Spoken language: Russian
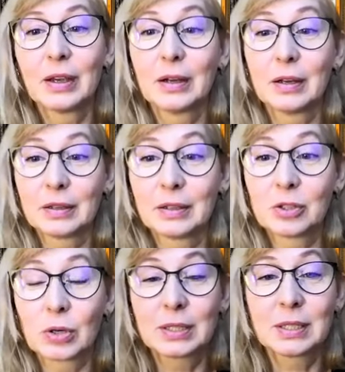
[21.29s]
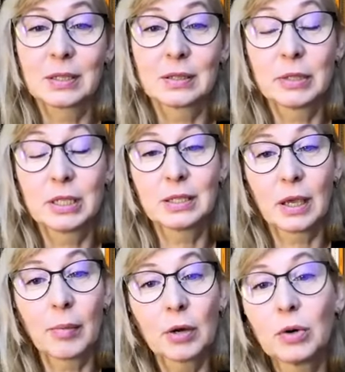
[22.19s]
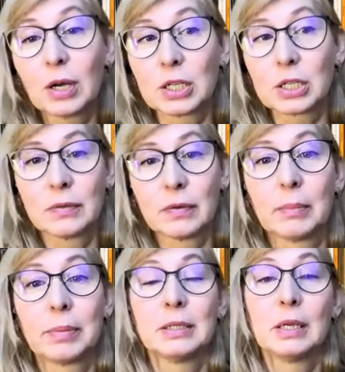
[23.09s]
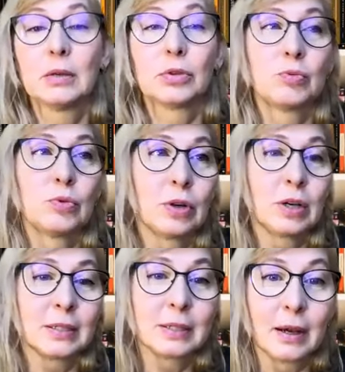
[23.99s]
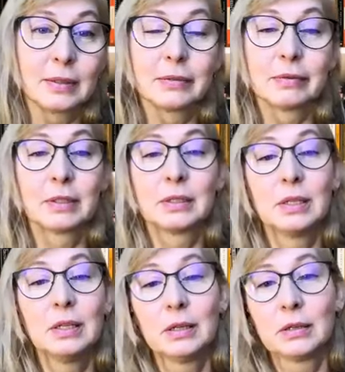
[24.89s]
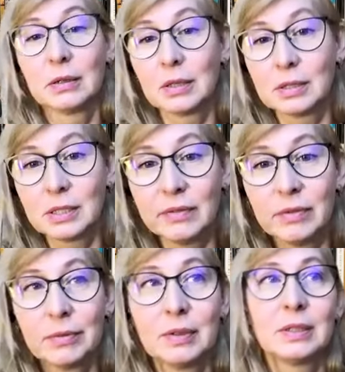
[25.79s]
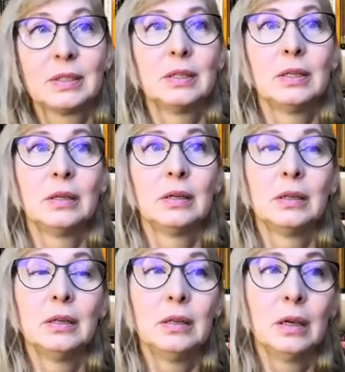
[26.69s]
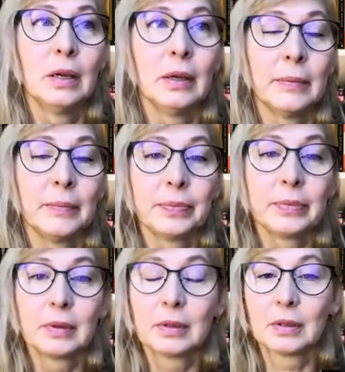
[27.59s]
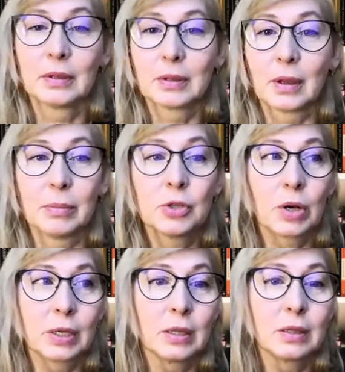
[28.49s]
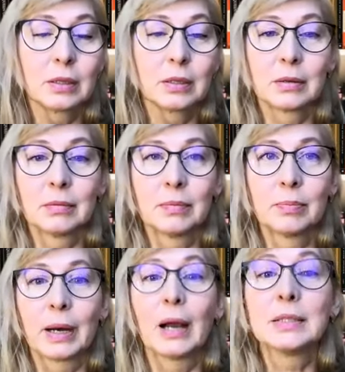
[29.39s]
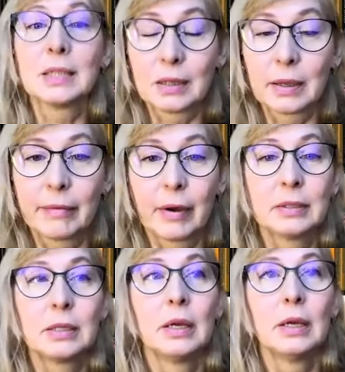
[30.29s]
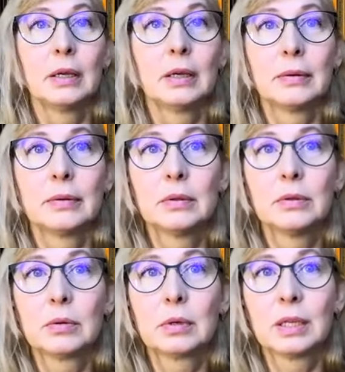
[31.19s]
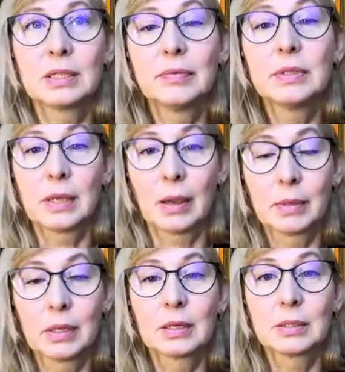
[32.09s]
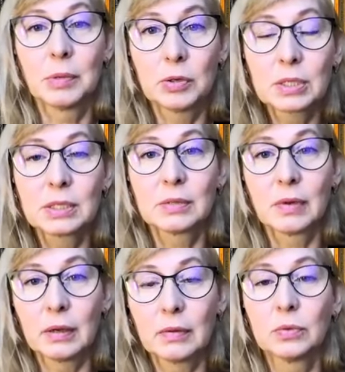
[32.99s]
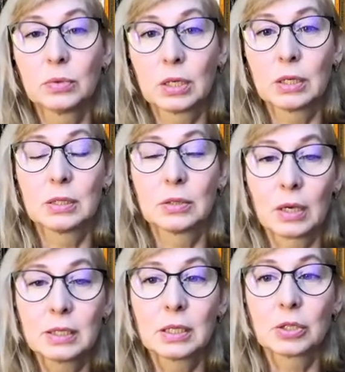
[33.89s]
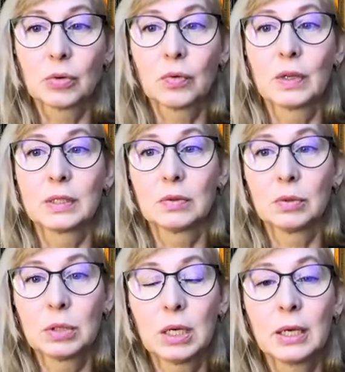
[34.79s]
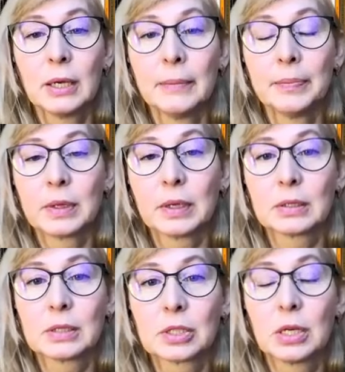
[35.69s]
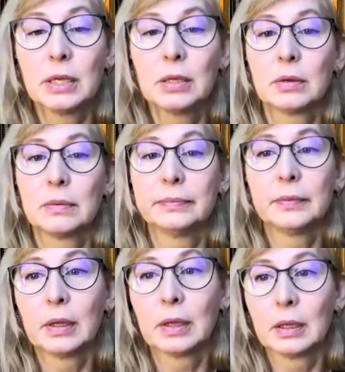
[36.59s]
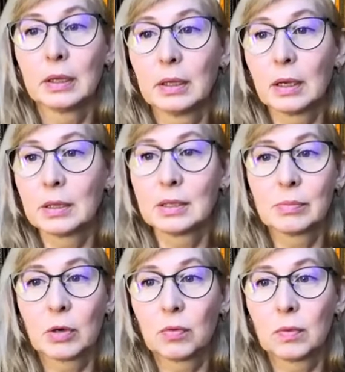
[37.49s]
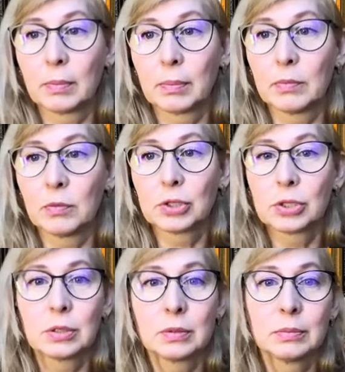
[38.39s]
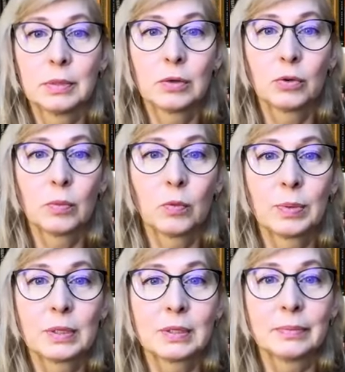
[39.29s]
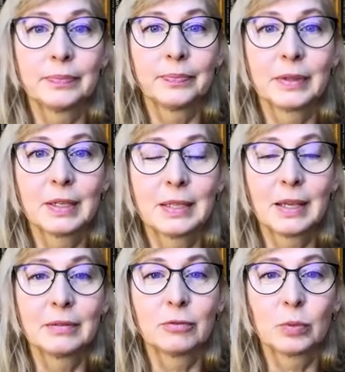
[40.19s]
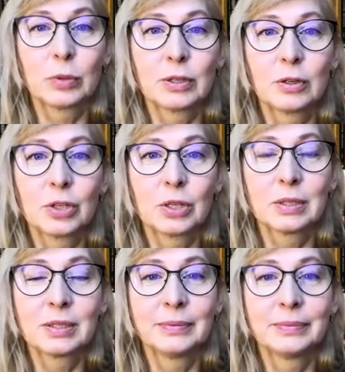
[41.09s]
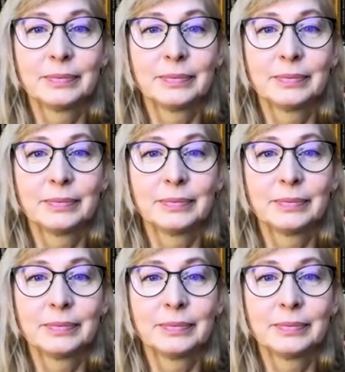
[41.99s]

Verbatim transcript: А, еще раз, э, смотрите, я могу, конечно, вам про деньги очень много рассказывать и интенсивы вести, и там еще какие-то практики давать. Э, но если вы сами не разберетесь со своей внутренней ситуацией, что у вас внутри, к сожалению, я не смогу вам помочь никоим образом. Татьяна вот подключилась.